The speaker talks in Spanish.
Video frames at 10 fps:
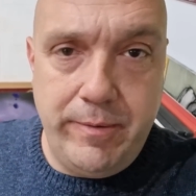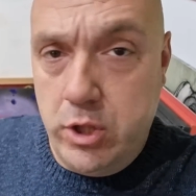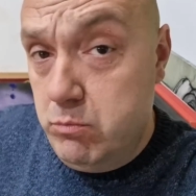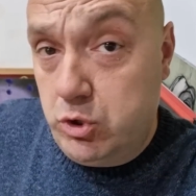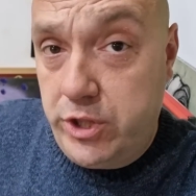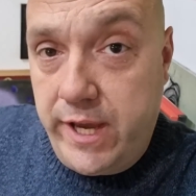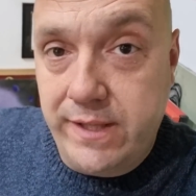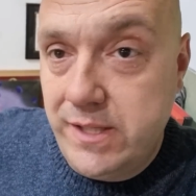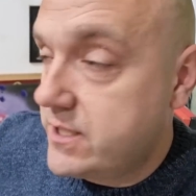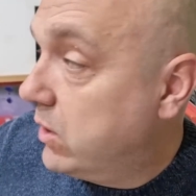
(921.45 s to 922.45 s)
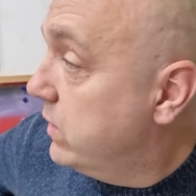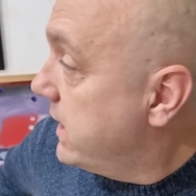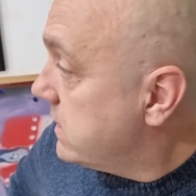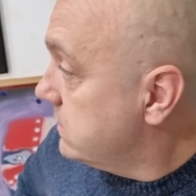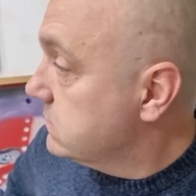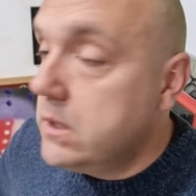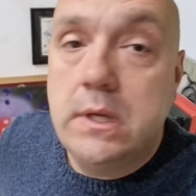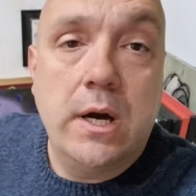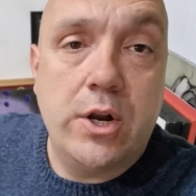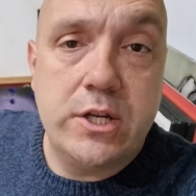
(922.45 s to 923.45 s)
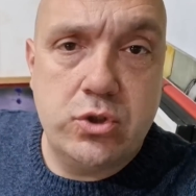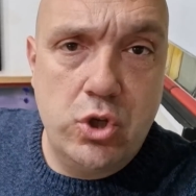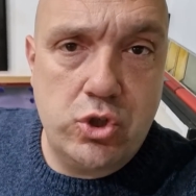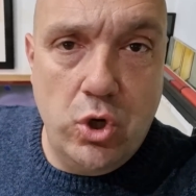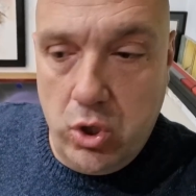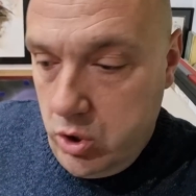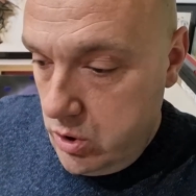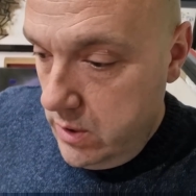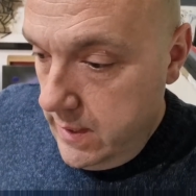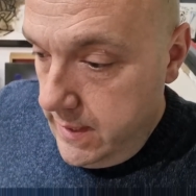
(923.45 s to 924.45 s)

ha venido un montón de gente a saludar. Ahora estoy solo